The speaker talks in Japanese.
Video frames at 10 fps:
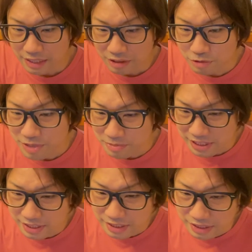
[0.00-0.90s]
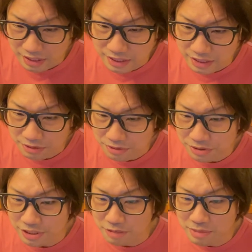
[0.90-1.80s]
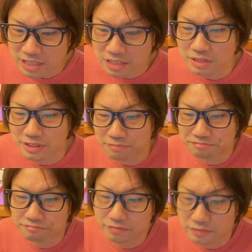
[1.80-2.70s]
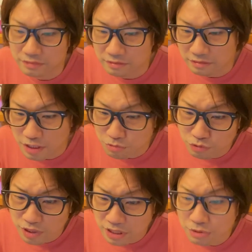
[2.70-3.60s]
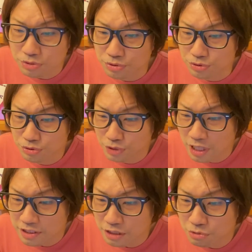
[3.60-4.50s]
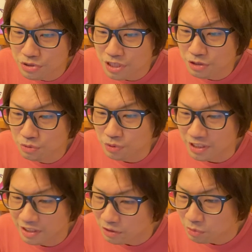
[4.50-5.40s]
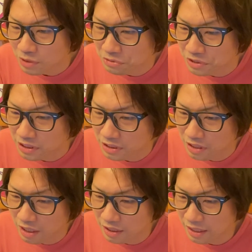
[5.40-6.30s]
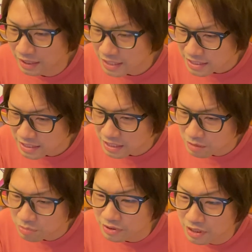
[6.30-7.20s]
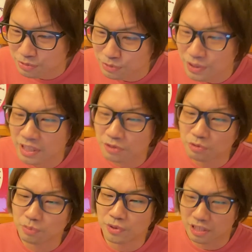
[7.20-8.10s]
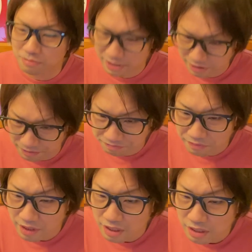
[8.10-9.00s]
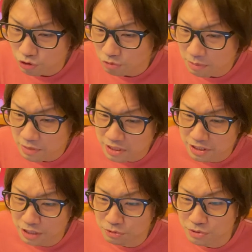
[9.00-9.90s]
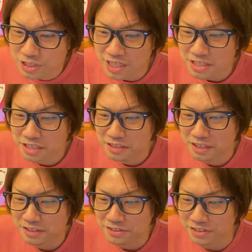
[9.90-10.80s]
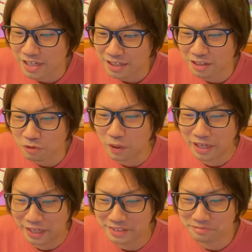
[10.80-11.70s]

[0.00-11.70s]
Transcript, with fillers: お読みします。えっ、ー、と、剣万事丸さん。自分は左右の卒業で唖然としている時になんとなく聞いた悲しきヘブンで震えたのを覚えています。そのまま千里推しになっちゃったんですが、かっこ笑い。